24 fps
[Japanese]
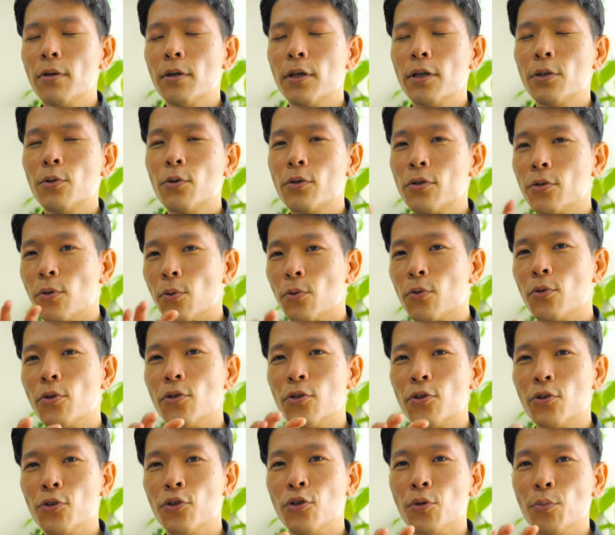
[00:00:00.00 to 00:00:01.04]
一つのことに
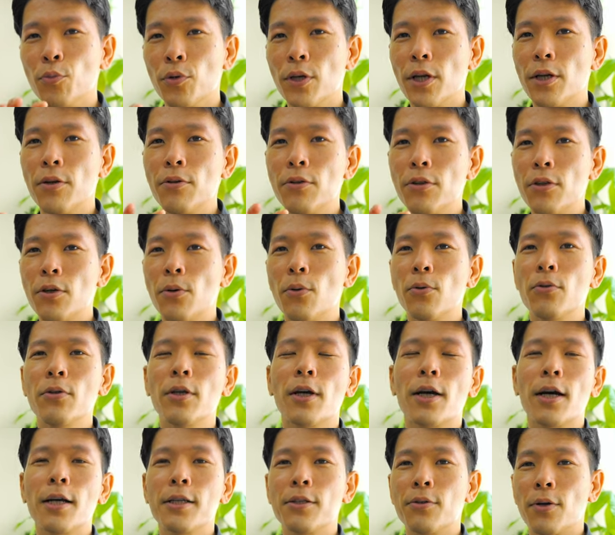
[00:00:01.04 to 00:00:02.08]
注意を向けるっていうことで
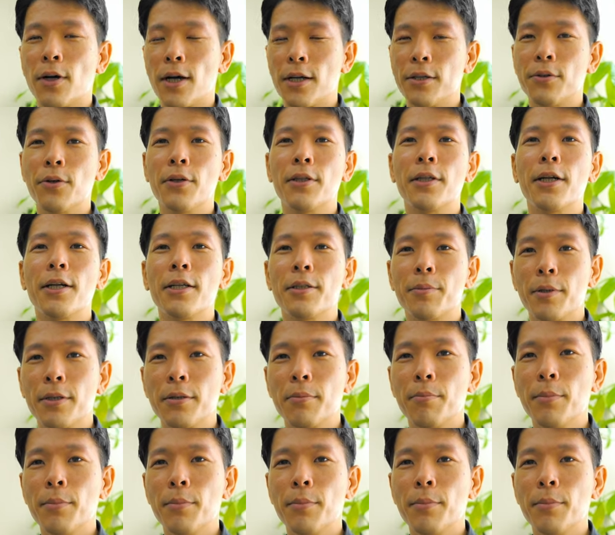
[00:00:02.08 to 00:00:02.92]
数を数えたりします。